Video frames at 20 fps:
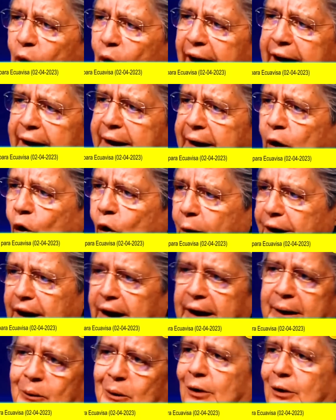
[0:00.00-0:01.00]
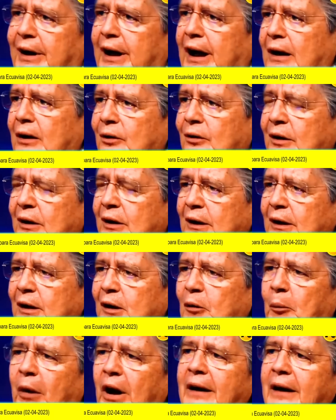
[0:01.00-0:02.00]
mujeres y jóvenes ecuatorianos,
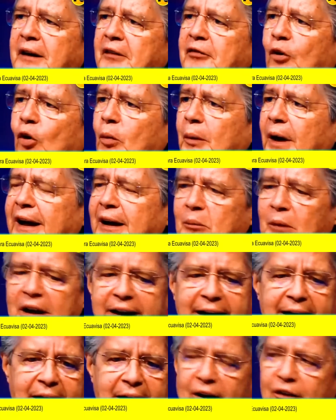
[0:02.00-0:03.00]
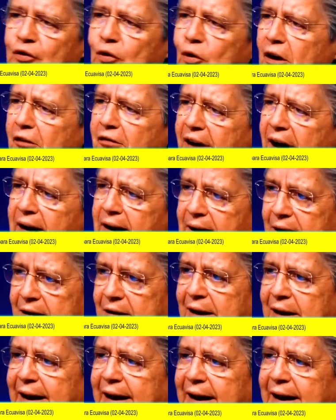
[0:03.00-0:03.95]
para reformas en materia de zonas francas